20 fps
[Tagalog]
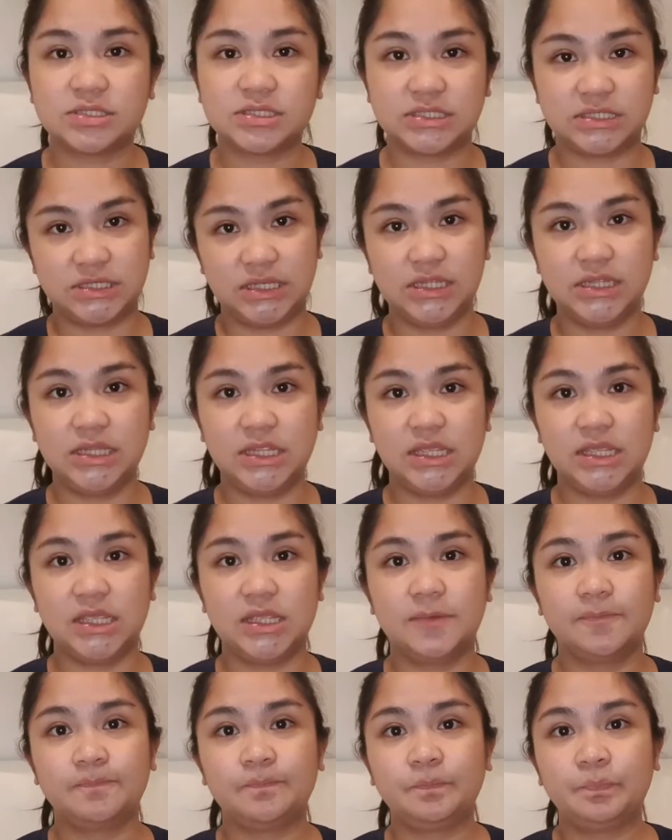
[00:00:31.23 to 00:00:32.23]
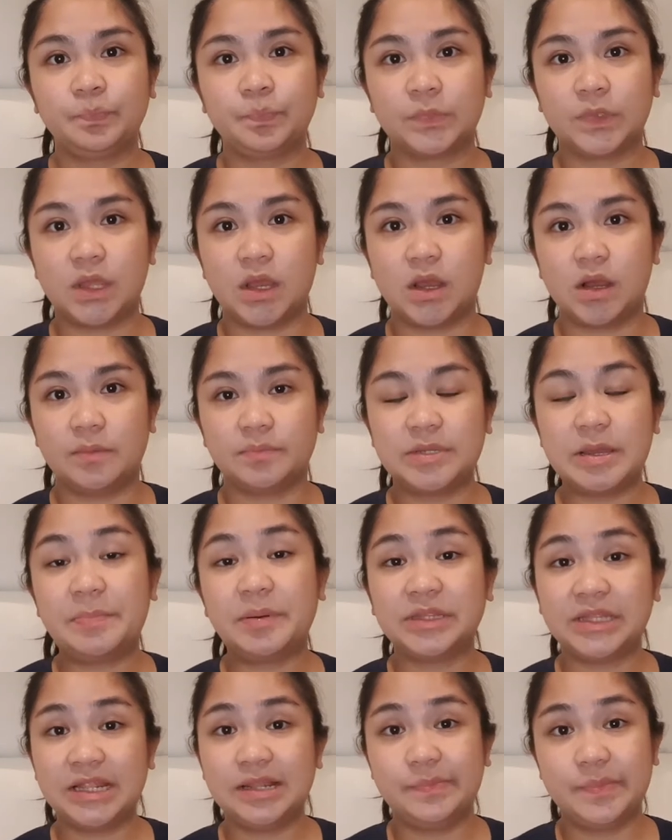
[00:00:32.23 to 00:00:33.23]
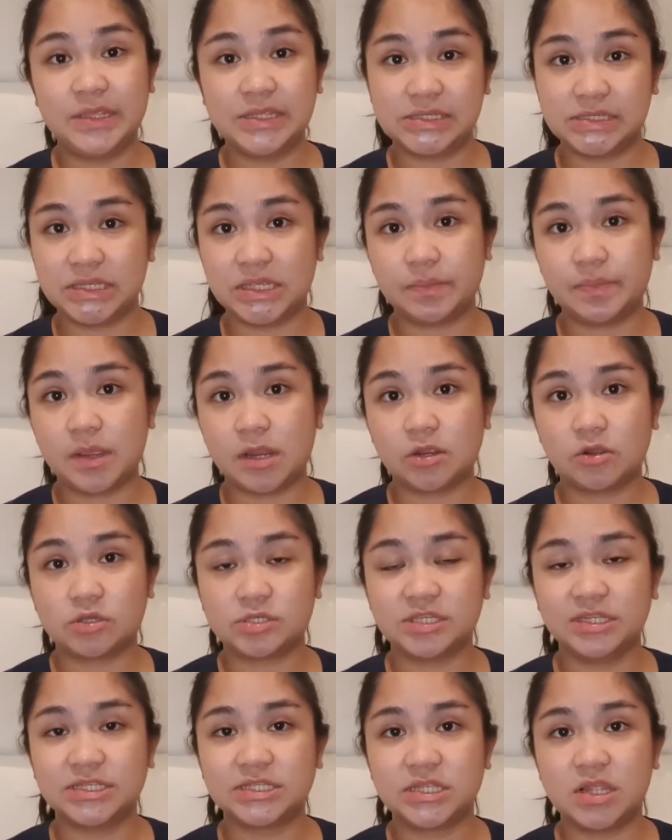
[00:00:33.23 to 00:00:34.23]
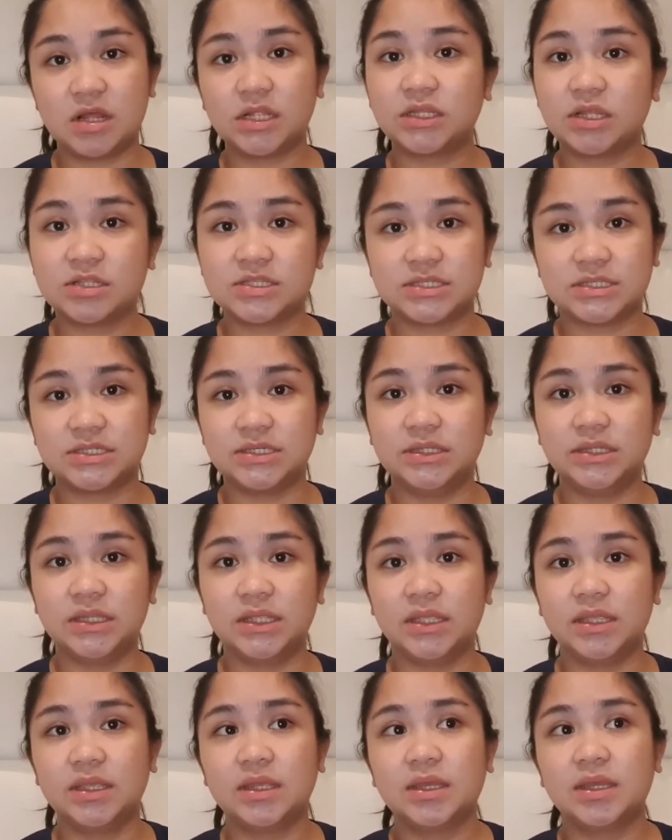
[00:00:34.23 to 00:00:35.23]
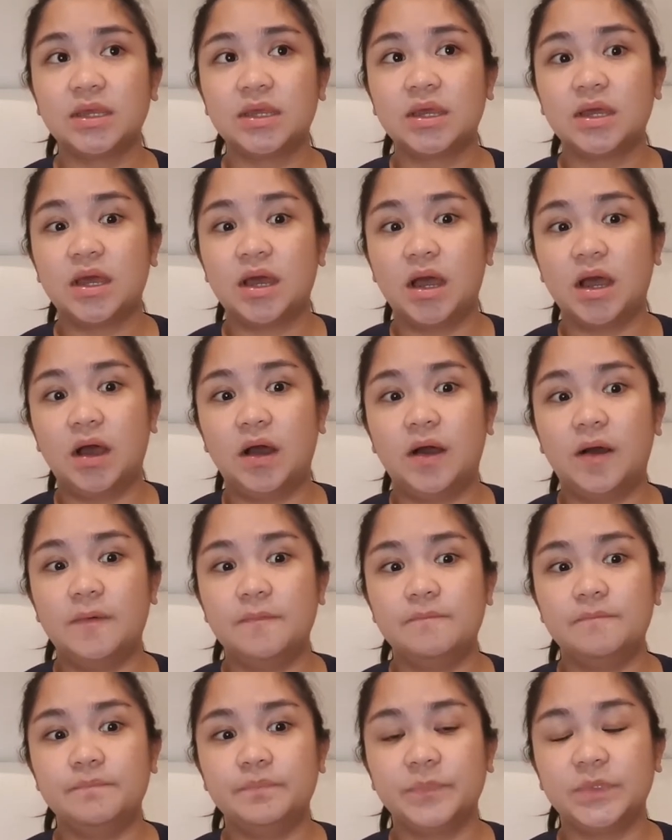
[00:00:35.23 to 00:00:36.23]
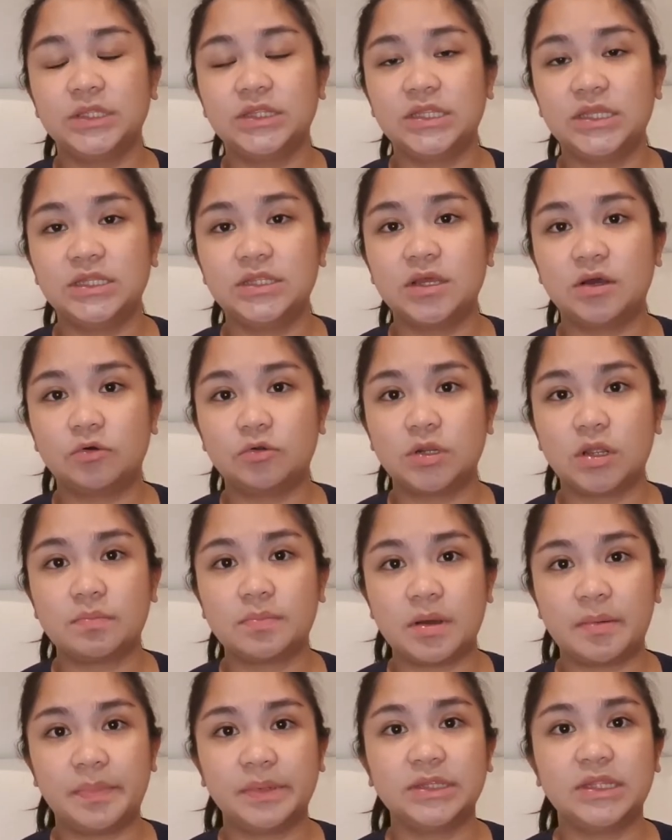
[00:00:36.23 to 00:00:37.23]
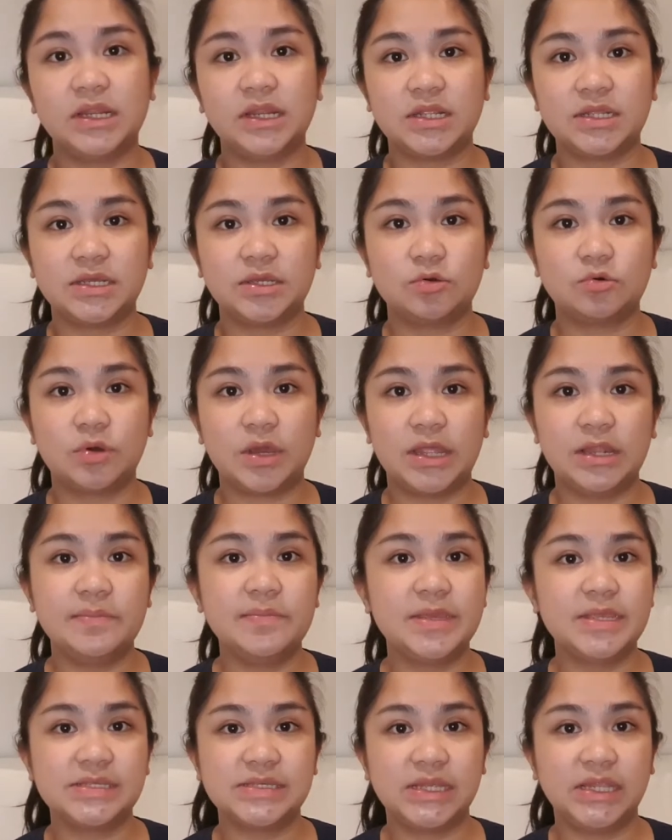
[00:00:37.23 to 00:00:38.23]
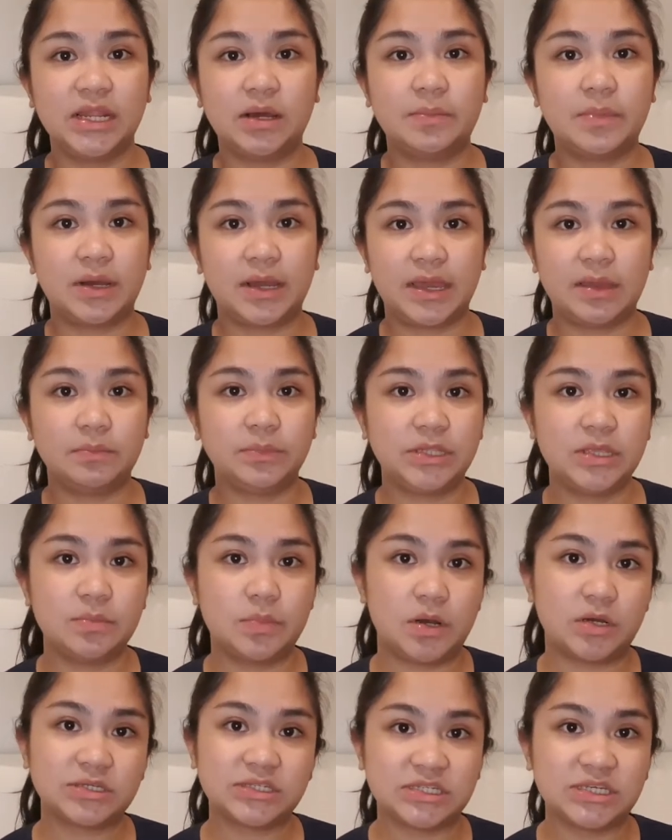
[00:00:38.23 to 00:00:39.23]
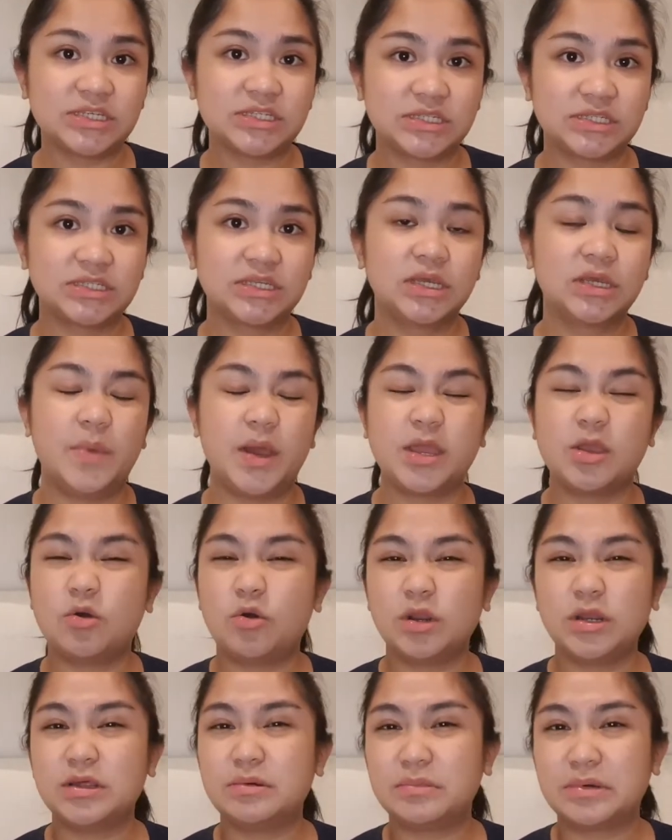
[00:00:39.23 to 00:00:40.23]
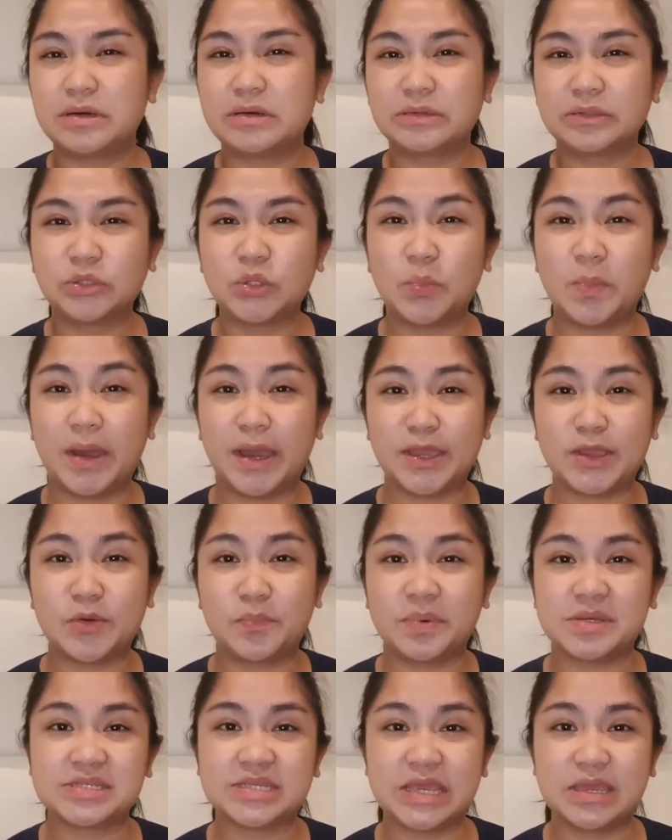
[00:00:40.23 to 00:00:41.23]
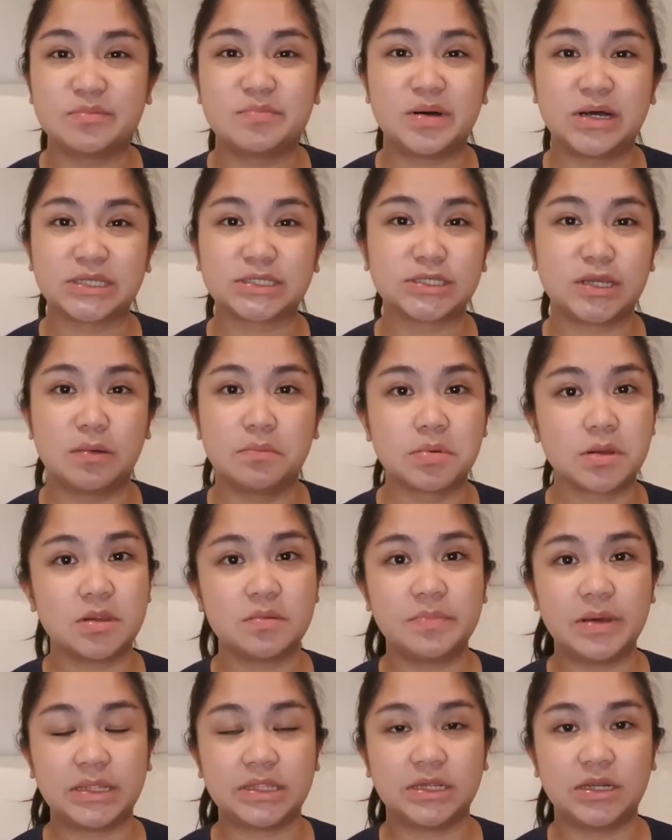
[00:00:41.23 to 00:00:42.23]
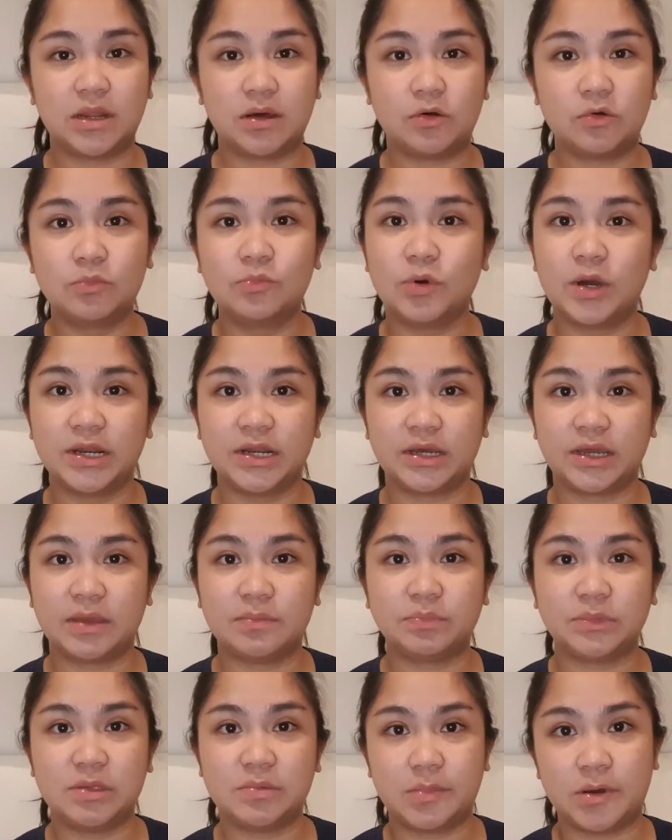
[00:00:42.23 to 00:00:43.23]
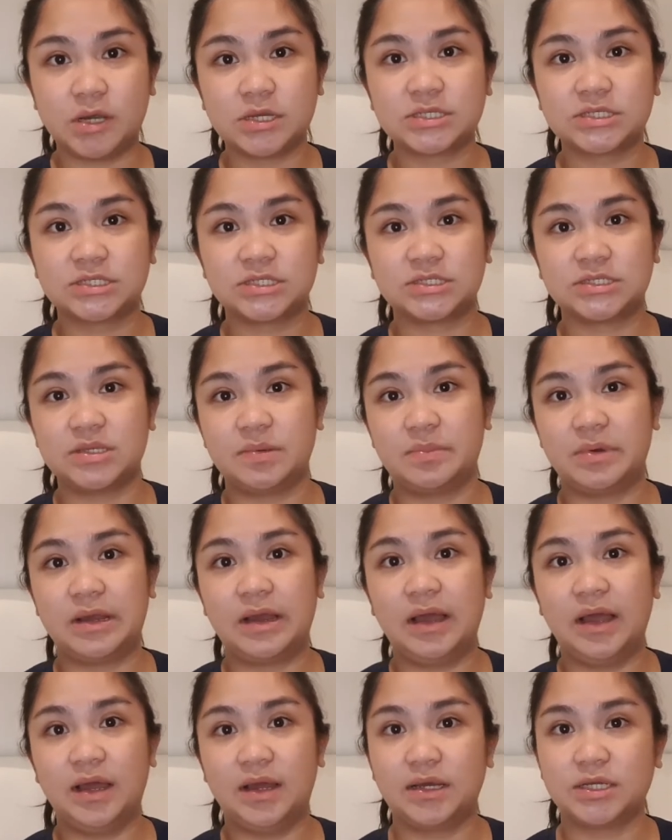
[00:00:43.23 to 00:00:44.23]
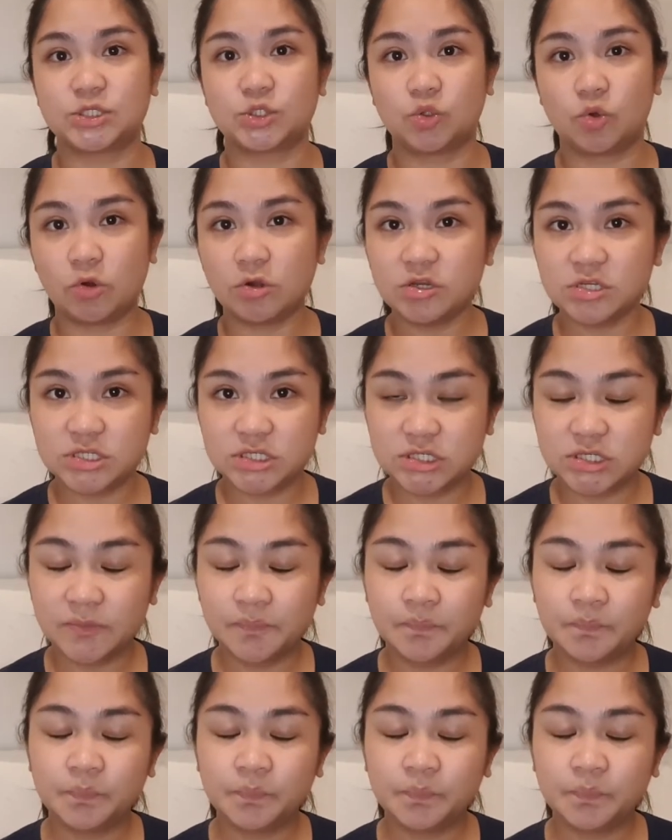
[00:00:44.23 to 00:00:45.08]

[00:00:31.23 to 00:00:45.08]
sa Sydney, um, dapat LBC, pero since lockdown sa Sydney, um, hindi daw nagpapadala yung LBC ng mga empty boxes. Ayoko namang dumayo pa sa ibang suburb para lang kumuha ng empty box sa mga stores.